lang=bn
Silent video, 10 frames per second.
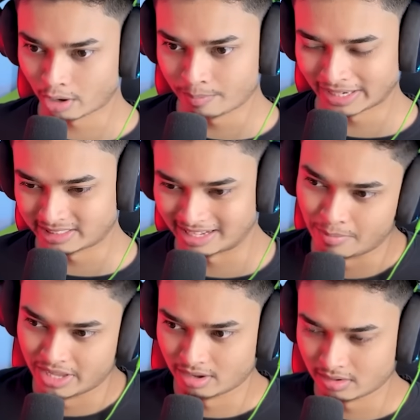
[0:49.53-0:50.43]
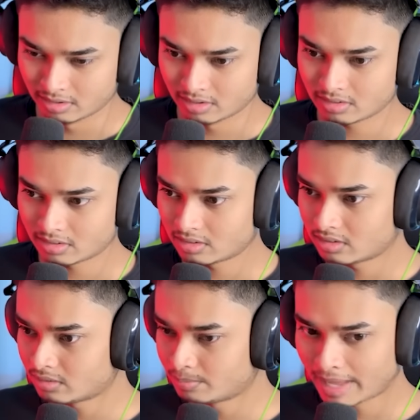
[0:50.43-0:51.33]
ভয় পাইছি আমি
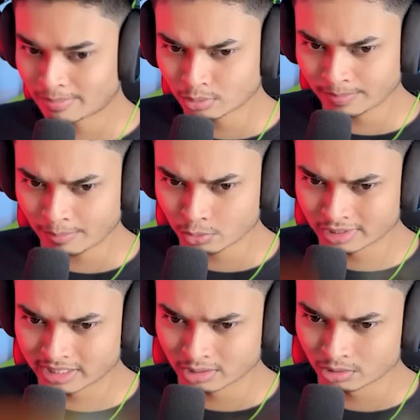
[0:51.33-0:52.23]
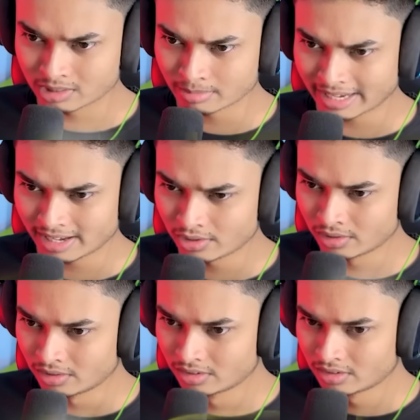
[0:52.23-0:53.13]
প্যাপু প্যাপু কিসে করছে ভাই হ্যালো
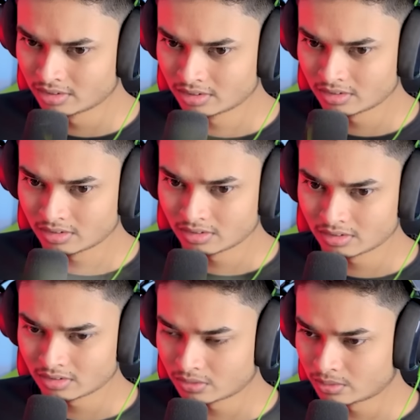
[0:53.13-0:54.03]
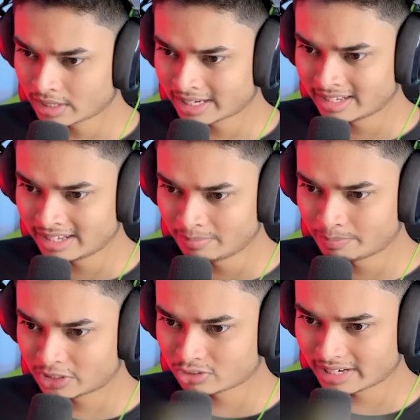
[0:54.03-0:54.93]
ওটা কি
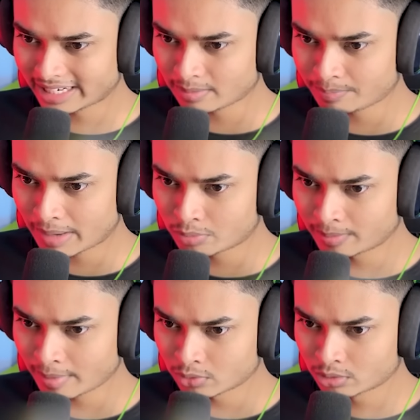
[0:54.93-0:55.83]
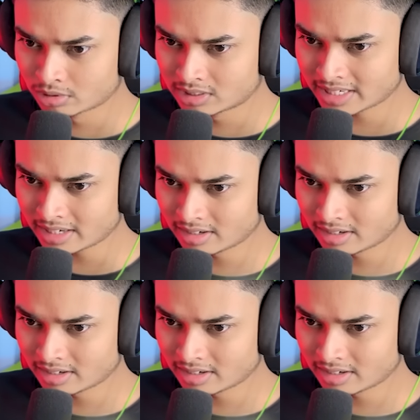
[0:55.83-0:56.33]
পিছনে একটা প্যাপু প্যাপু করছে